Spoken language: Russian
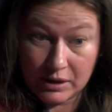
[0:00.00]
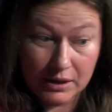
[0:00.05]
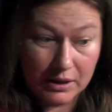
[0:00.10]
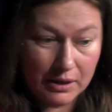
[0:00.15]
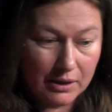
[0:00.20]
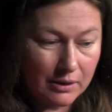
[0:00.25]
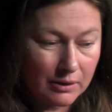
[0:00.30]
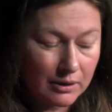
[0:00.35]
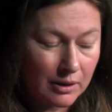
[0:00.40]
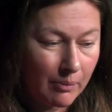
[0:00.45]

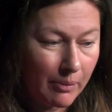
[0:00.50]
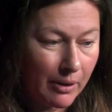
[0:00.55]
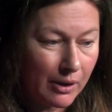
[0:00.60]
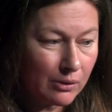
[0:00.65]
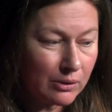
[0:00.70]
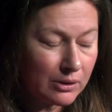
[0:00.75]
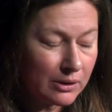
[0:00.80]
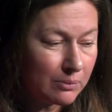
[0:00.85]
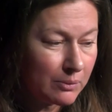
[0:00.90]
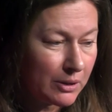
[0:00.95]
И
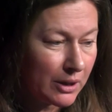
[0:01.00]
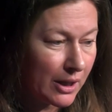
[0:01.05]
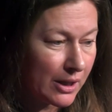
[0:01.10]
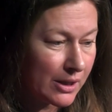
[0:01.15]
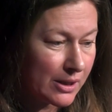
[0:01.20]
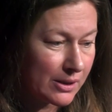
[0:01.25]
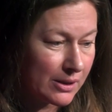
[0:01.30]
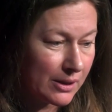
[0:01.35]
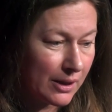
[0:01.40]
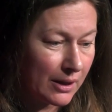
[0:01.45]
наоборот, мне
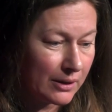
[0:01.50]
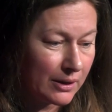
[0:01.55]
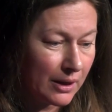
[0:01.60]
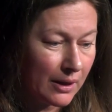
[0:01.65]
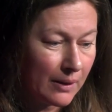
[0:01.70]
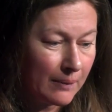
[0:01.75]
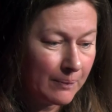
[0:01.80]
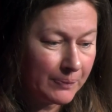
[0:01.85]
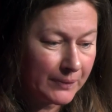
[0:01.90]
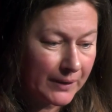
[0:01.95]
кажется,
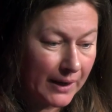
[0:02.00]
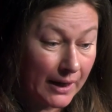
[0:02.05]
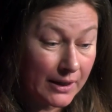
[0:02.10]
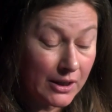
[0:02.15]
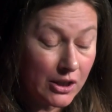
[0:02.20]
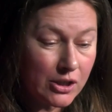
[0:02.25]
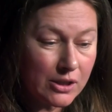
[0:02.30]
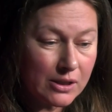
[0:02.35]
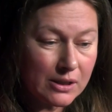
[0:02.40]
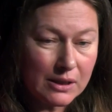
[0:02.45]
когда
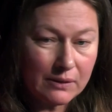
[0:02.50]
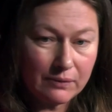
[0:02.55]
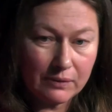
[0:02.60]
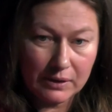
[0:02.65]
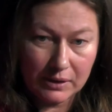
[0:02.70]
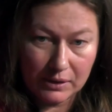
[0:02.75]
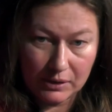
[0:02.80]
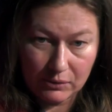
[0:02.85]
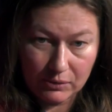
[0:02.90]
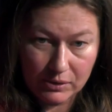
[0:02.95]
они
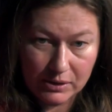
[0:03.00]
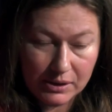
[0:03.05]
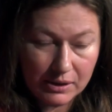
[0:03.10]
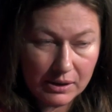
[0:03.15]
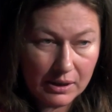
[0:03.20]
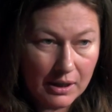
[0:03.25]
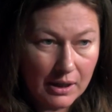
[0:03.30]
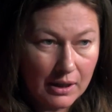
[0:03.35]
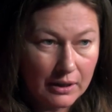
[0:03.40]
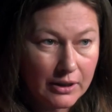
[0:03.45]
счастливые люди,